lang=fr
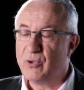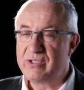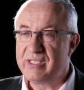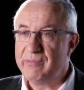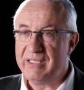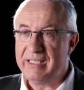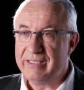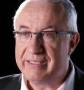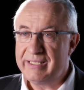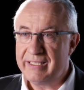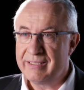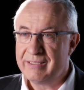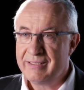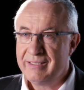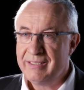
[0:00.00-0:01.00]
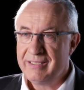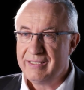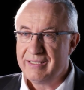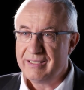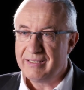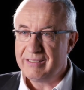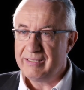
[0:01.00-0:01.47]
possibilités,
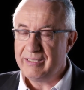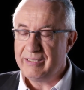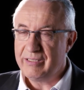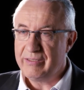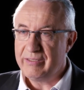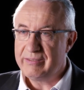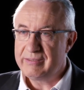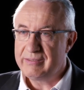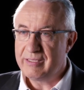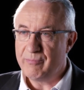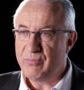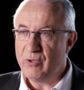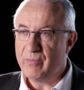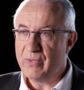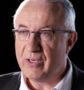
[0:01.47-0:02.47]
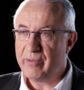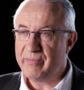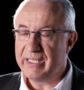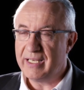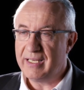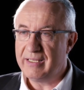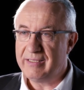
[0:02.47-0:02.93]
simplement eh
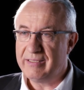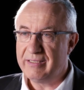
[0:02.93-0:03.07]
bien,